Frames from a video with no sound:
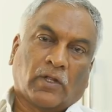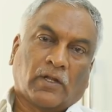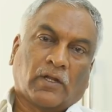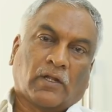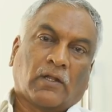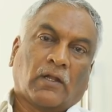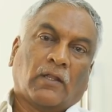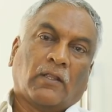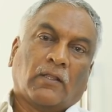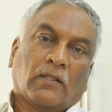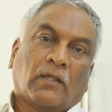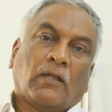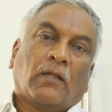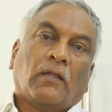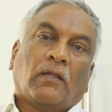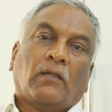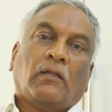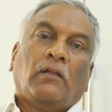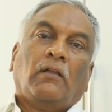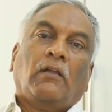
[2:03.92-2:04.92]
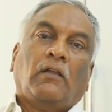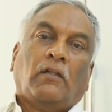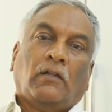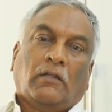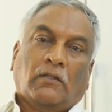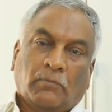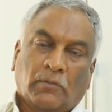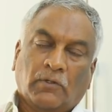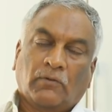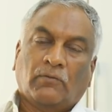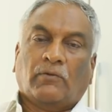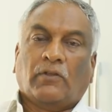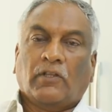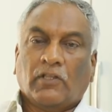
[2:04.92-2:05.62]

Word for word: ఉడకట్లేదా అంటే మేము